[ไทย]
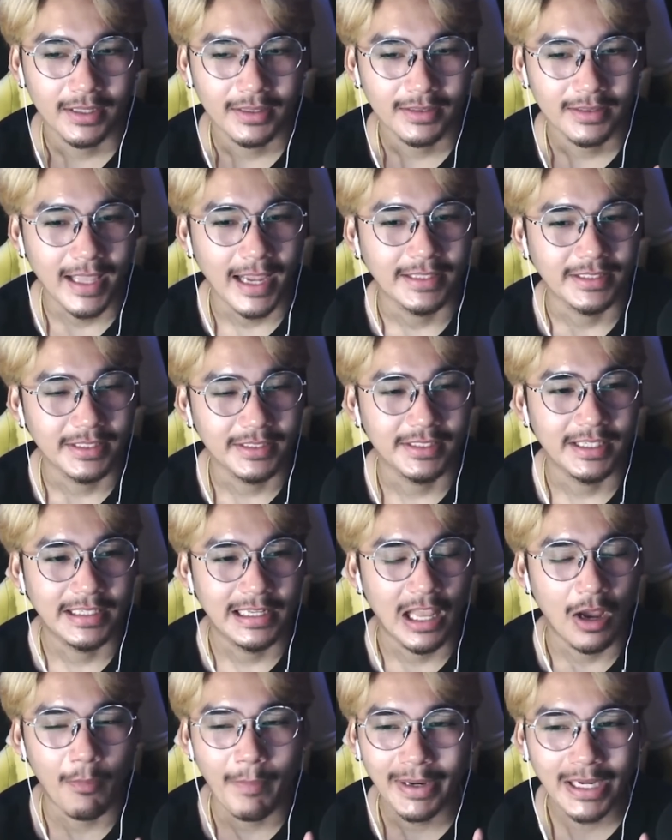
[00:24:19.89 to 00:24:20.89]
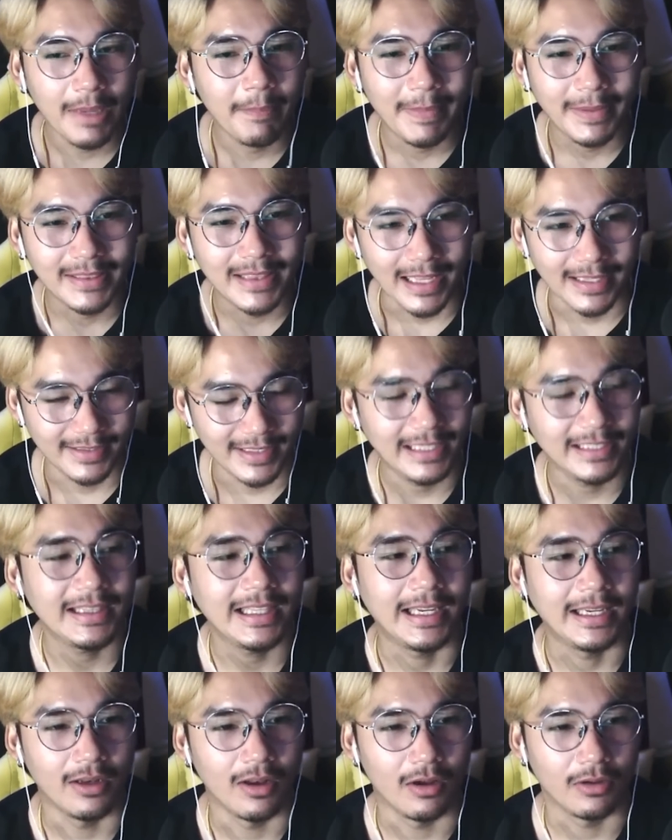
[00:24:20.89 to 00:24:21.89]
แต่จริงๆแล้วไม่ได้ไปตัดไส้
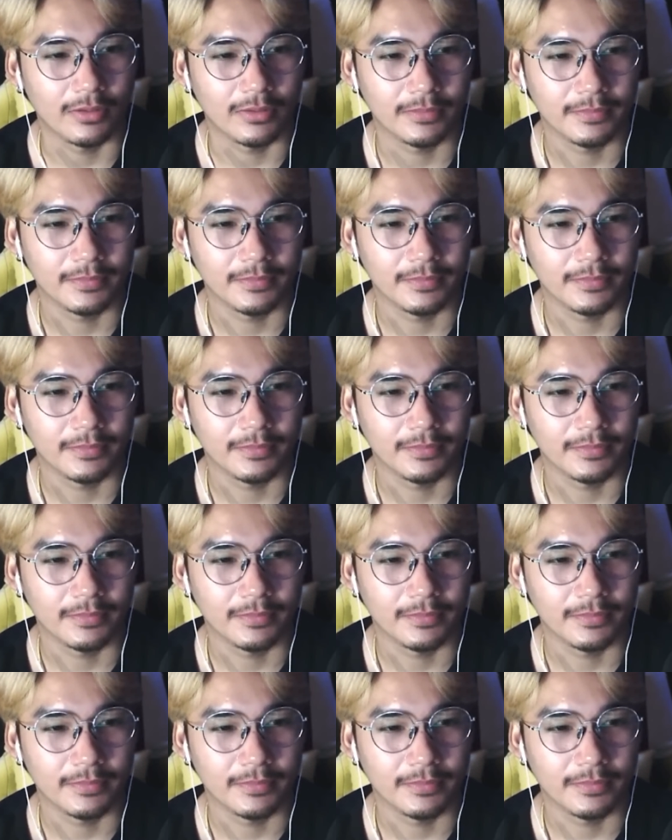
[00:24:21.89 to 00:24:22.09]
ติ่งหรอก